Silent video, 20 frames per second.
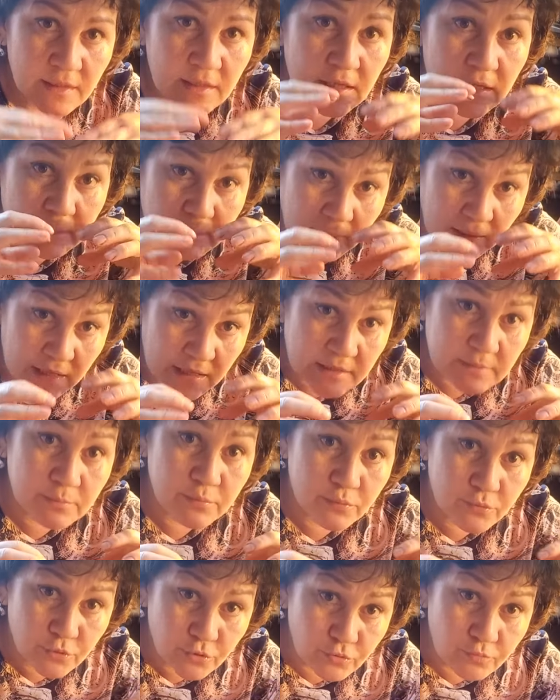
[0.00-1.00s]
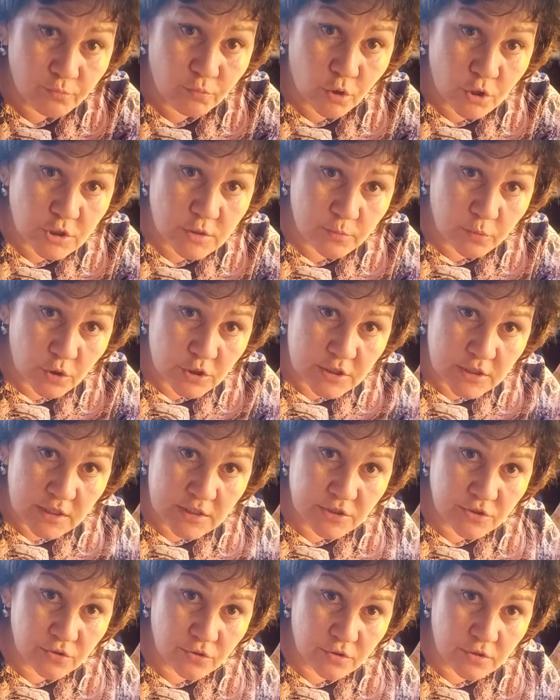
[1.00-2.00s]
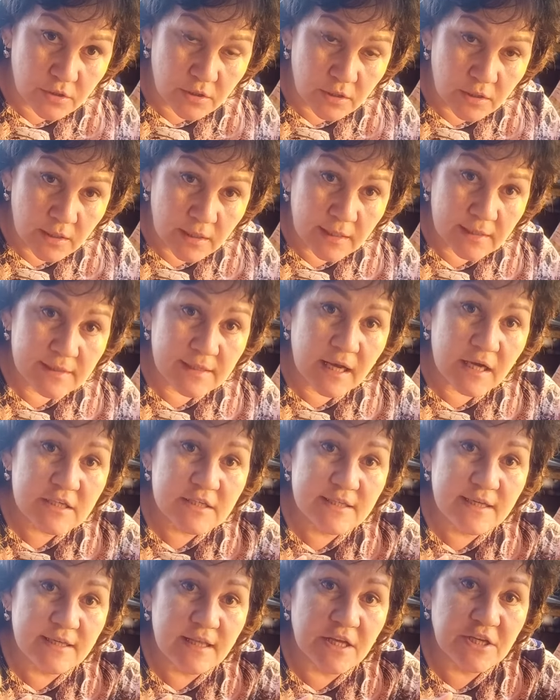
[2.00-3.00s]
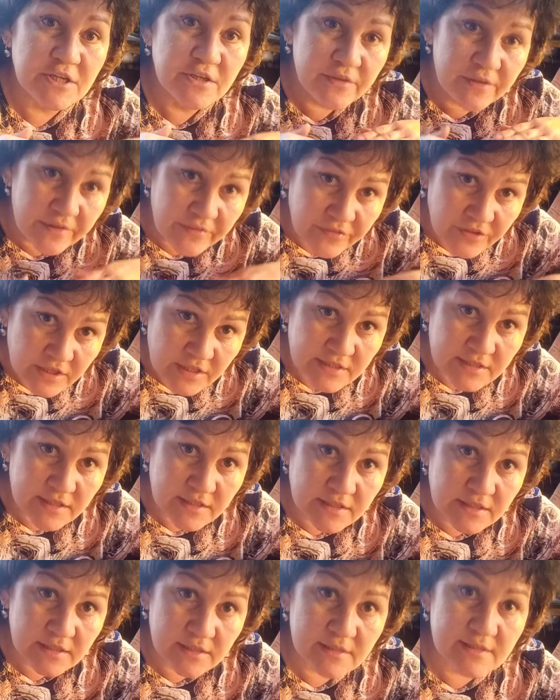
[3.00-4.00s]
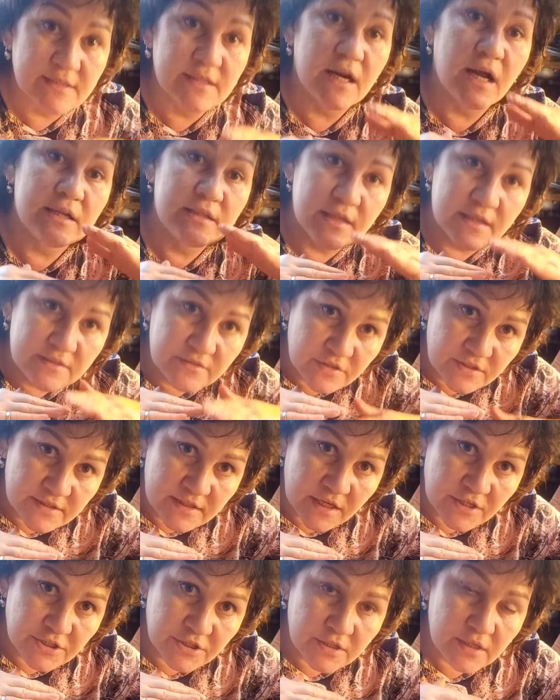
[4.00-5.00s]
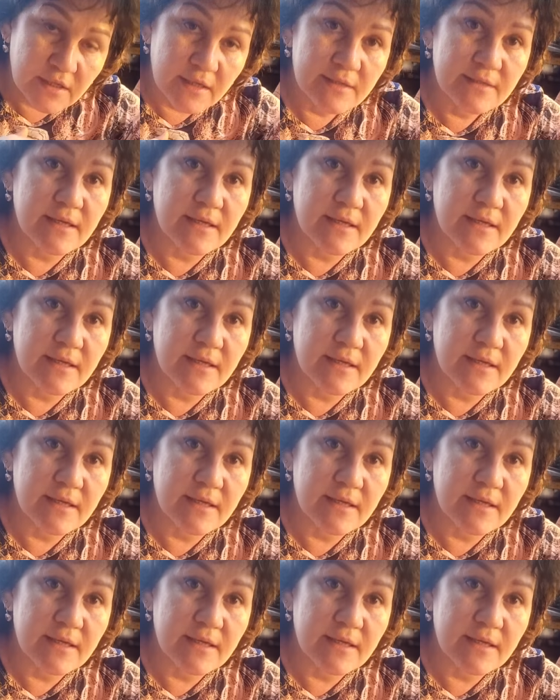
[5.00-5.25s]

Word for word: И болезнь больше больше растет. Наша задача не вниз идти, страх нас не стащит.